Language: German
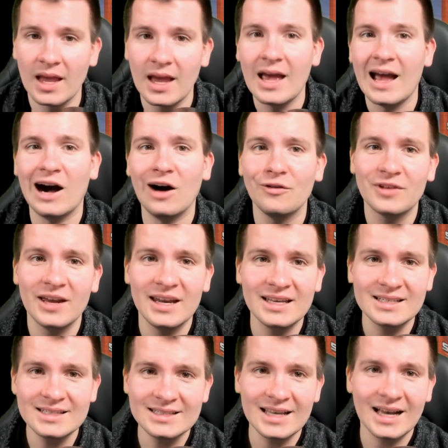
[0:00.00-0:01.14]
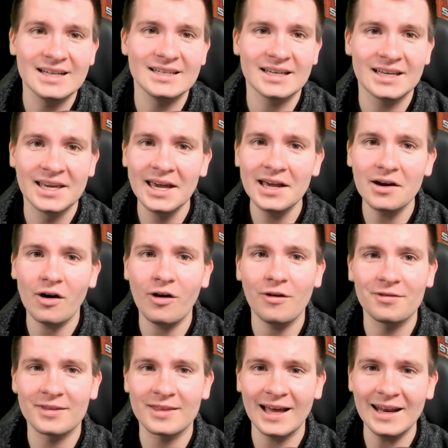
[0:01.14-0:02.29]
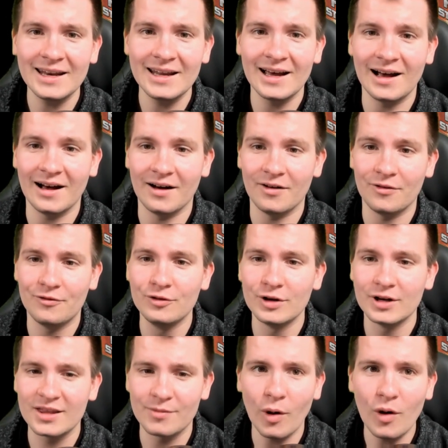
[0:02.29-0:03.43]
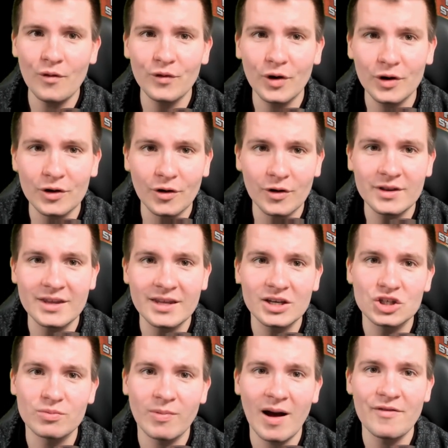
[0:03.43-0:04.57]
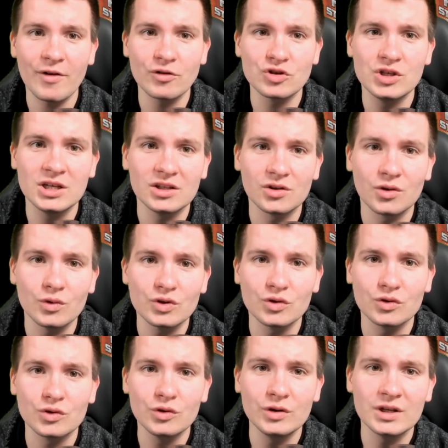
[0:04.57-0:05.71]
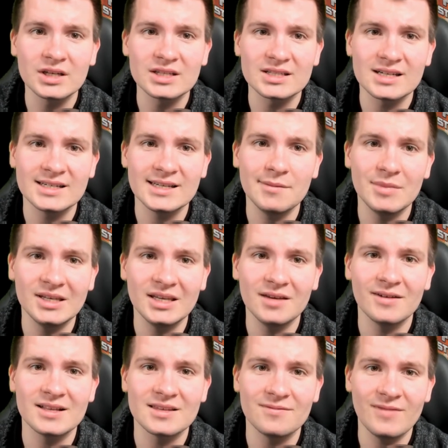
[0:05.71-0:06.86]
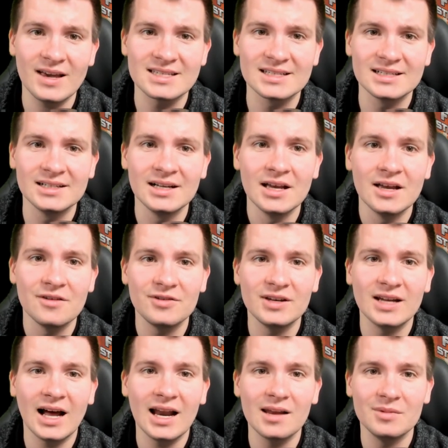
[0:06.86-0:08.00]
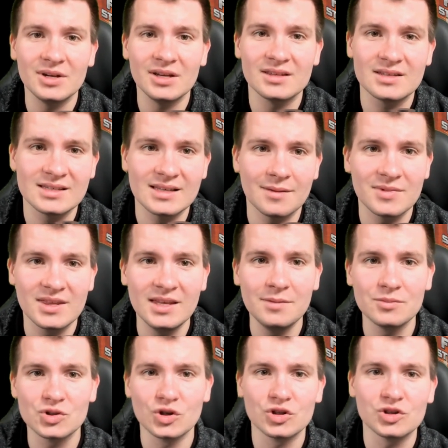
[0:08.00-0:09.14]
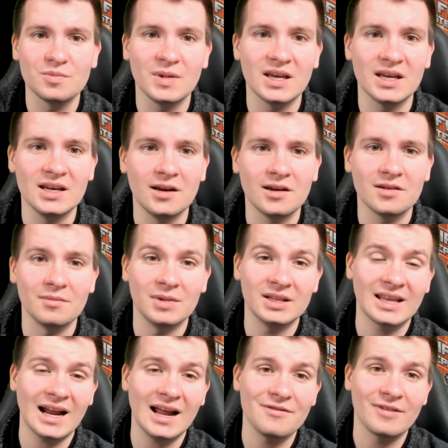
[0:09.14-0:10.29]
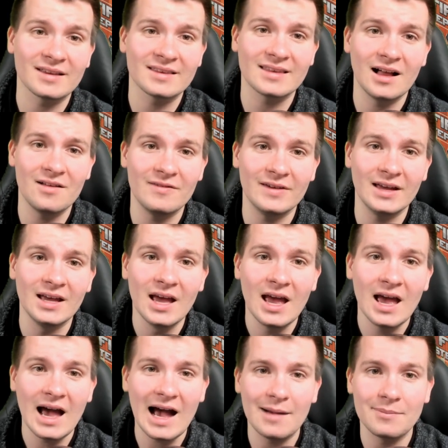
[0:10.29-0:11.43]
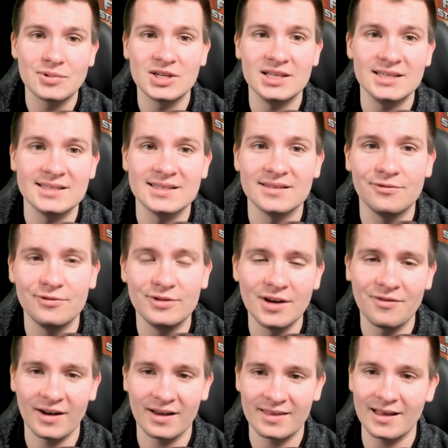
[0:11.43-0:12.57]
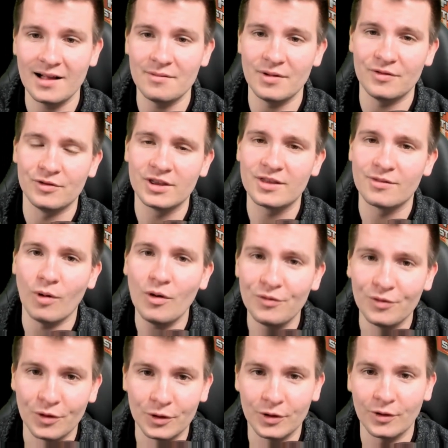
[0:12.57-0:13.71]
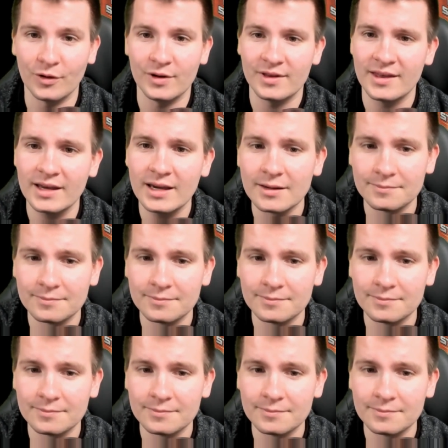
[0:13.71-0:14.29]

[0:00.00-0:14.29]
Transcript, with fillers: Auf der nächsten Seite King of Thunder für 12,99. Schweifausstieg in rote und grüne Chrysanthemen jeweils im Wechsel. Finale mit insgesamt 7 Schuss, beginnend mit Dreifachsalve, abschließend Vierfachsalve für 12,99.